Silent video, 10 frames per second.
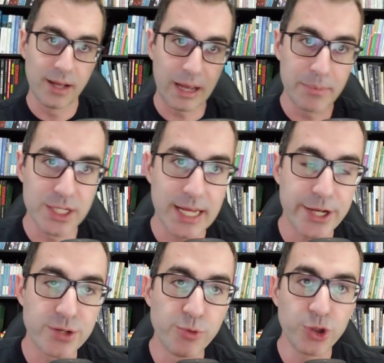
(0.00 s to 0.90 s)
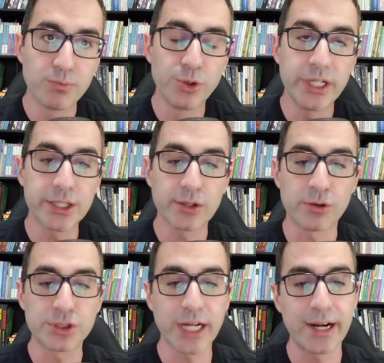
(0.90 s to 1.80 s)
amizade muito bonita
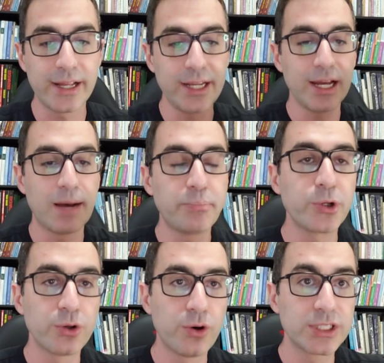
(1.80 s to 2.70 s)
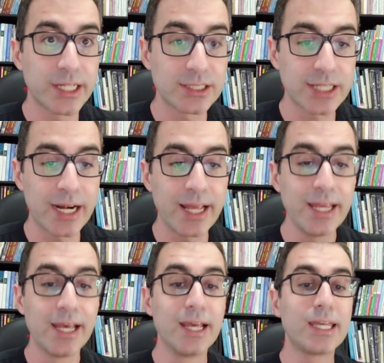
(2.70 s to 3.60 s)
com Sarney, apoiou Rosana
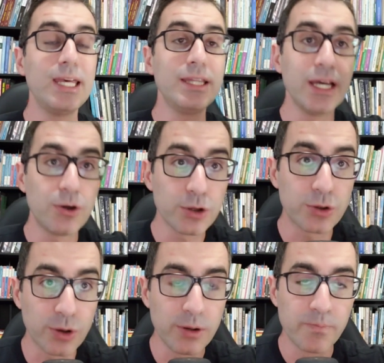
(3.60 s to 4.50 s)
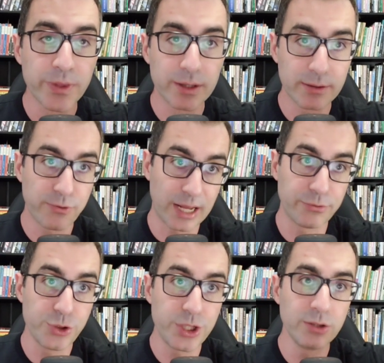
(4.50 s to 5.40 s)
Sarney, que derrotou
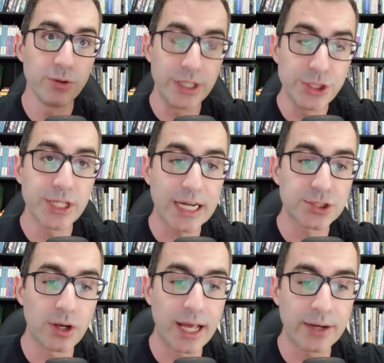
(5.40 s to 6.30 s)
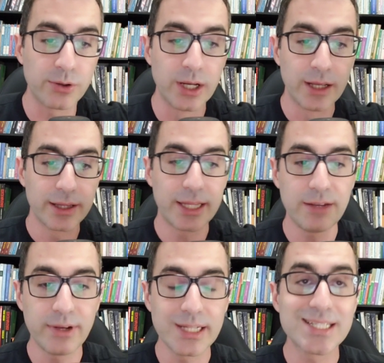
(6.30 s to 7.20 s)
Flávio Dino e Jackson Lago.
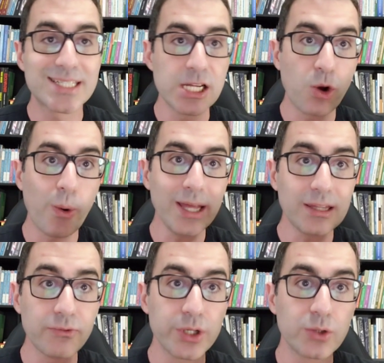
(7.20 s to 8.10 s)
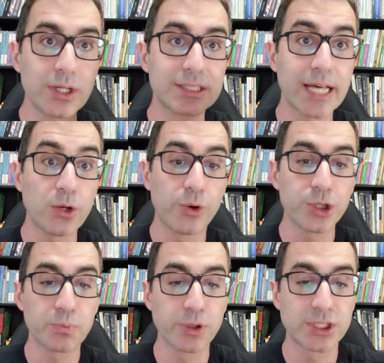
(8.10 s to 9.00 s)
Teve ali
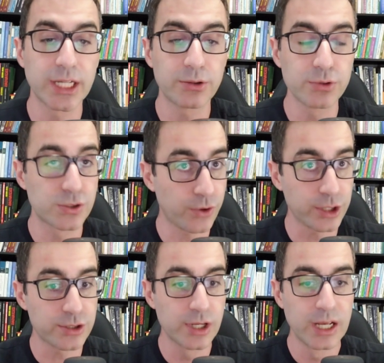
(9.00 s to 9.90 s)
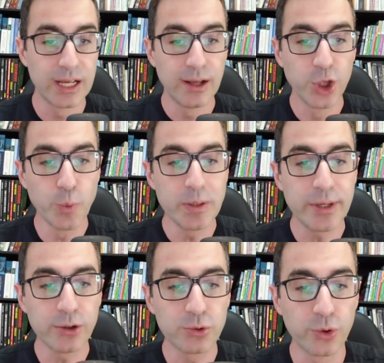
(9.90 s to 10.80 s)
50,08% dos votos no
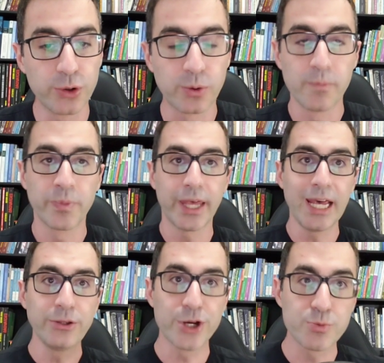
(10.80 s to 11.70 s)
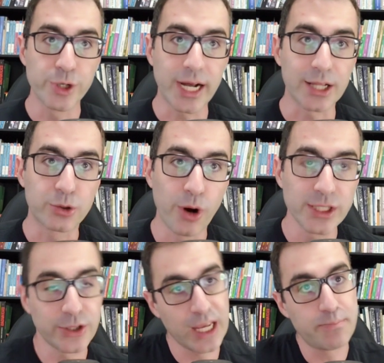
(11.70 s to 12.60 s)
primeiro turno. Em
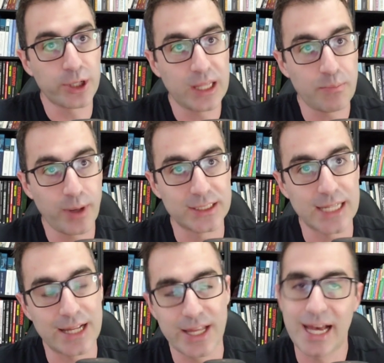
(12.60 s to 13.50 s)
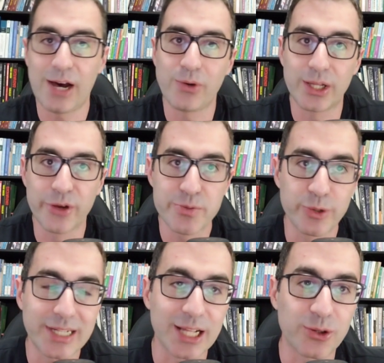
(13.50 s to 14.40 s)
2014, alguém pode ter pensado, ah, Uida,
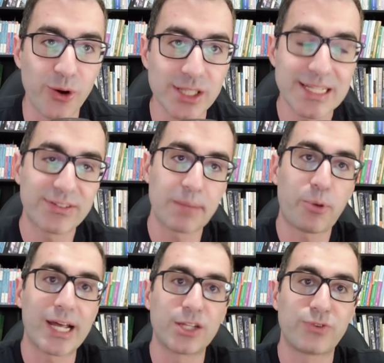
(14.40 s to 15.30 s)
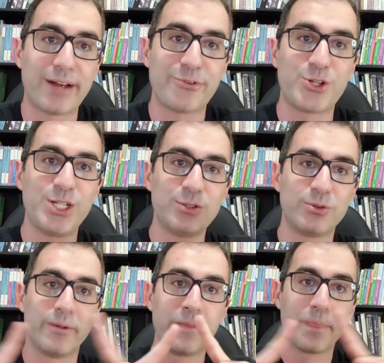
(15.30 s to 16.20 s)
2014 deve ter apoiado Flávio
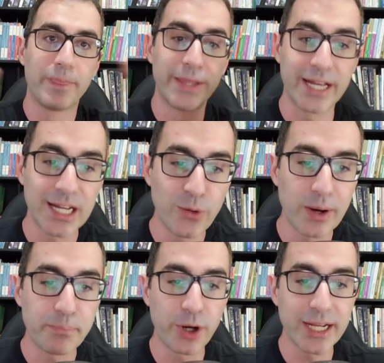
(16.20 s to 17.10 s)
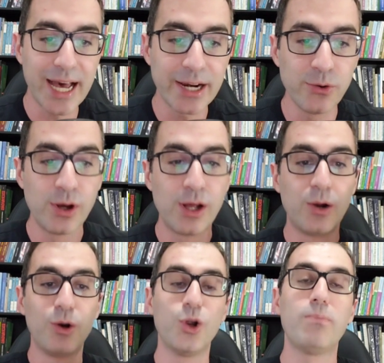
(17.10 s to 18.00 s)
Dino. Não, apoiaram
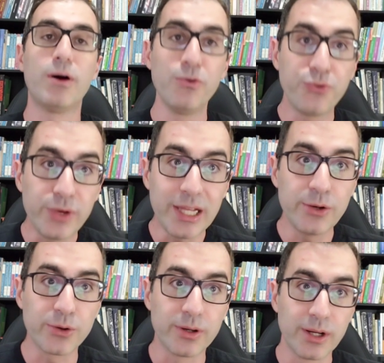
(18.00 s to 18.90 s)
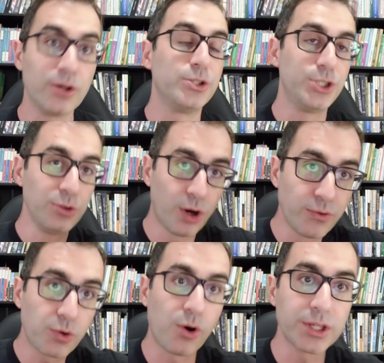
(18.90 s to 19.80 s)
Lobão Filho, de
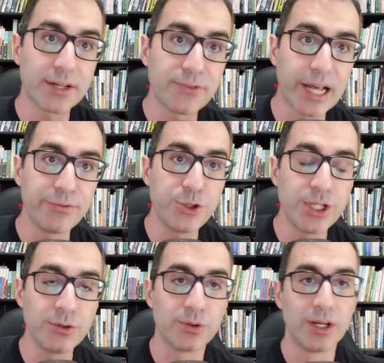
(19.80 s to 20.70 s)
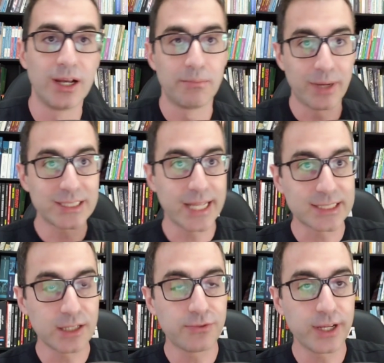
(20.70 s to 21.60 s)
novo contra Flávio Dino. Mas
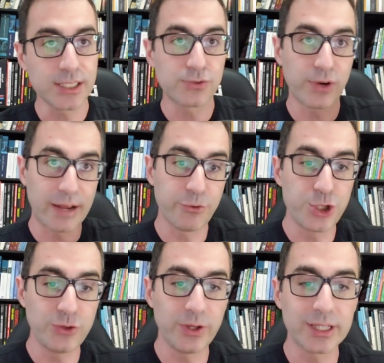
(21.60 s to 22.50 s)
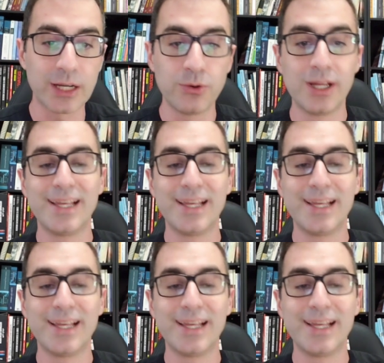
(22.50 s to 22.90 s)
desta vez, Flávio Dino, então,